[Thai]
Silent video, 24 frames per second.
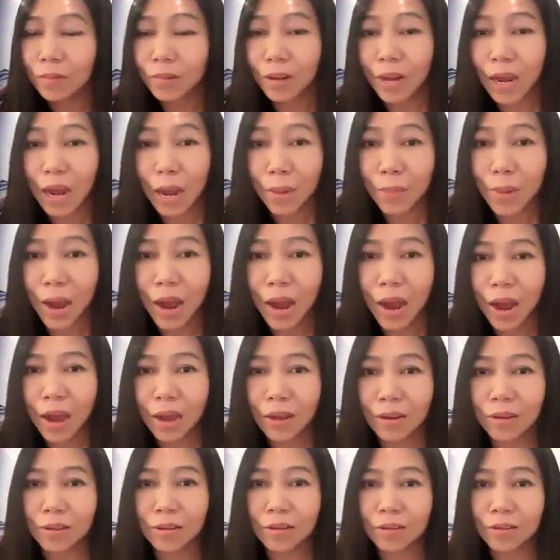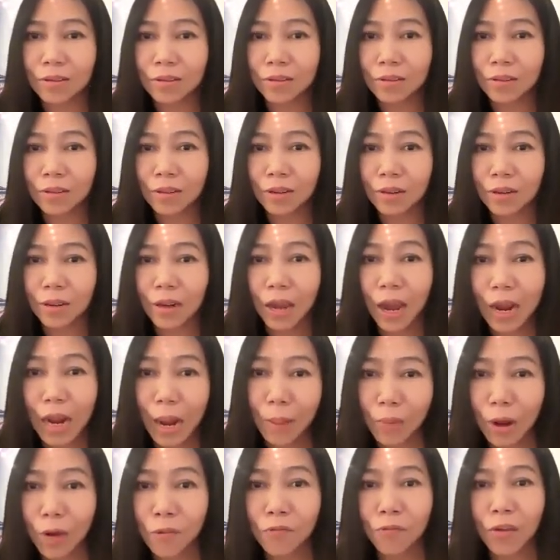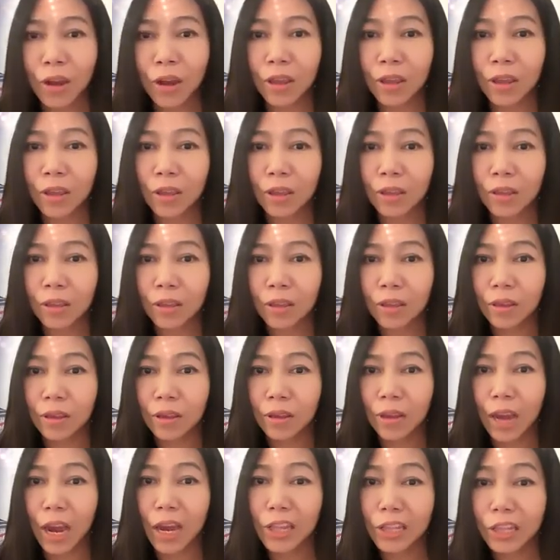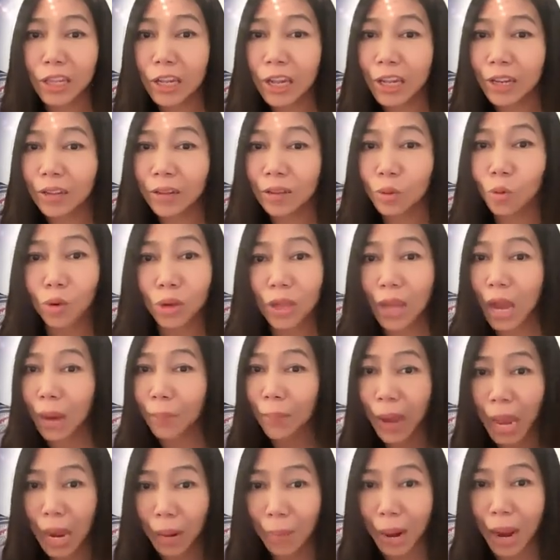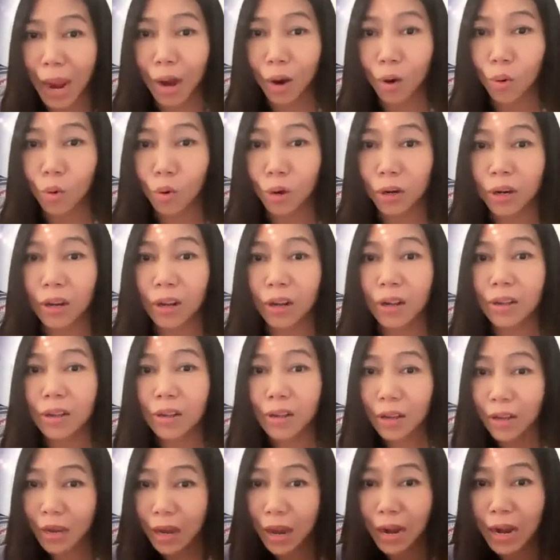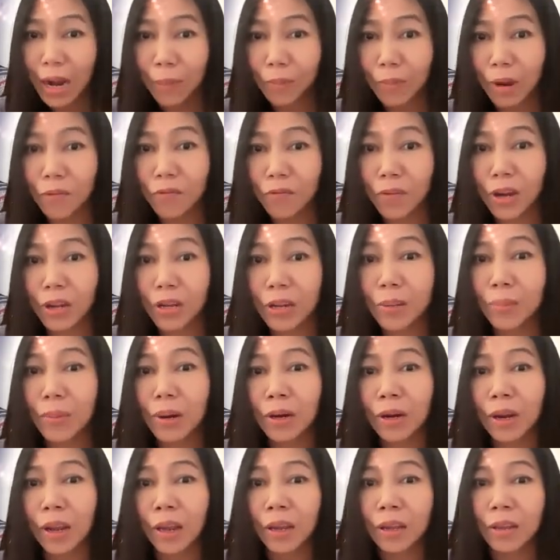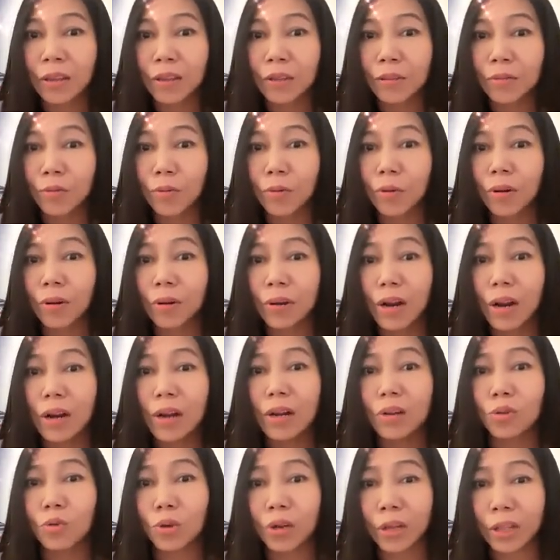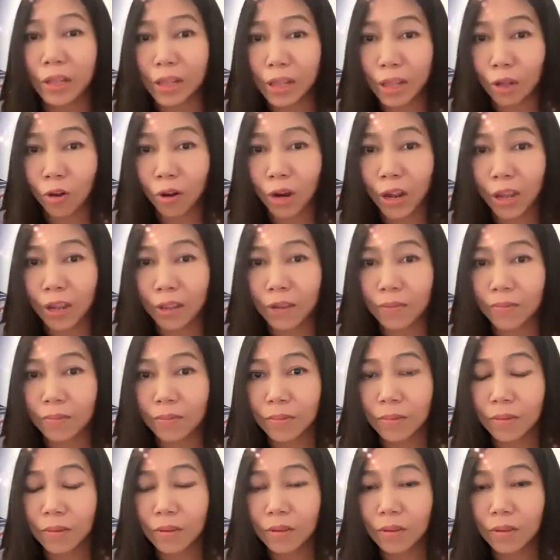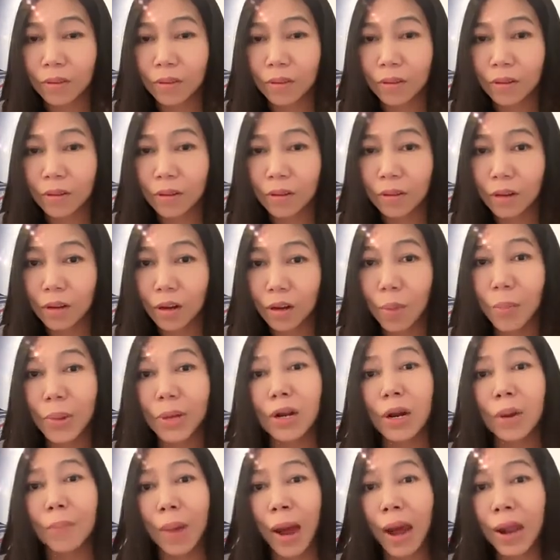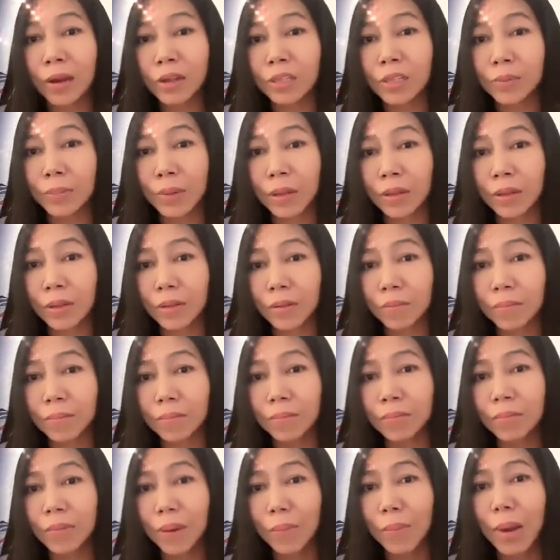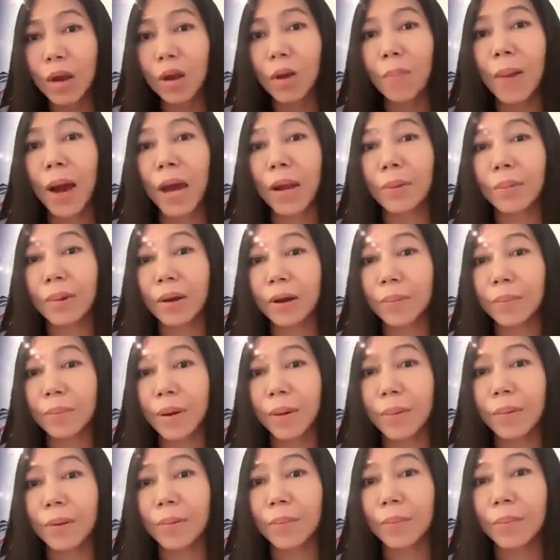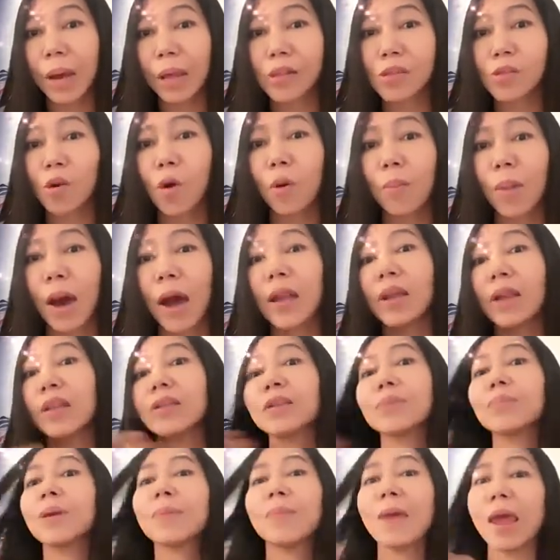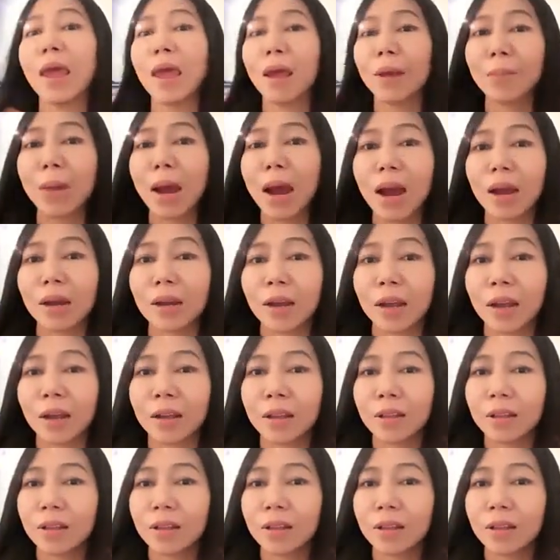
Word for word: ค่าบ้านค่าน้ำค่าไฟค่าอินเทอร์เน็ตทุกอย่างแพงมหาโหดนะ ค่าน้ำค่าไฟที่เมืองไทยเดือนหนึ่งคุณเสียเท่าไหร่ ก็ไม่ถึงพันใช่ไหมอย่างมากก็พันหนึ่งพันพันสองพันไม่แพงมากนะคะ